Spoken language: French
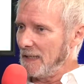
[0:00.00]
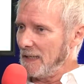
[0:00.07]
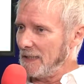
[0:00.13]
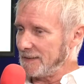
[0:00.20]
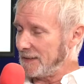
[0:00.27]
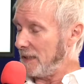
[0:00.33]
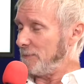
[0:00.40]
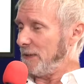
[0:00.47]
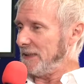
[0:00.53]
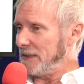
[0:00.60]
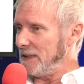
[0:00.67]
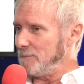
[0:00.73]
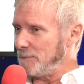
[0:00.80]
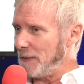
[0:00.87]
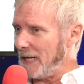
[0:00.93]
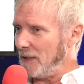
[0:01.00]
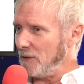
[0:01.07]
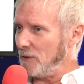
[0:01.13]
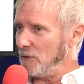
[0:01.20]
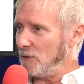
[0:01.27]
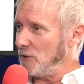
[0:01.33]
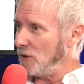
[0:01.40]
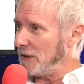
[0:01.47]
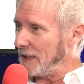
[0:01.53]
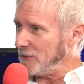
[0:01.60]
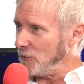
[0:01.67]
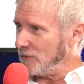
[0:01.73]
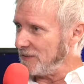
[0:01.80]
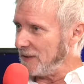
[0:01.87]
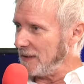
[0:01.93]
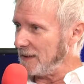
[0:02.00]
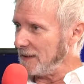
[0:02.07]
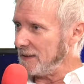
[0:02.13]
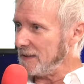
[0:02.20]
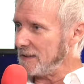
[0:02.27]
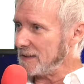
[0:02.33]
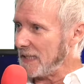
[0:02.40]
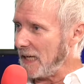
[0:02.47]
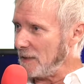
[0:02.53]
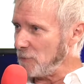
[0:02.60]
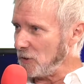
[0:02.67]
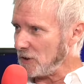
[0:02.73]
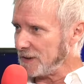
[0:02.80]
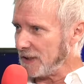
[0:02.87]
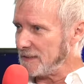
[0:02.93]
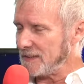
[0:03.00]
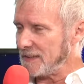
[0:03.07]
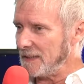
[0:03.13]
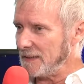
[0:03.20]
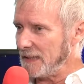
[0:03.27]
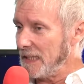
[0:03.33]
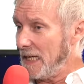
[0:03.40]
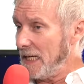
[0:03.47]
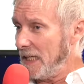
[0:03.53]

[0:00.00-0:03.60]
interprété par euh, Lola Dever et Sarah Mortensen.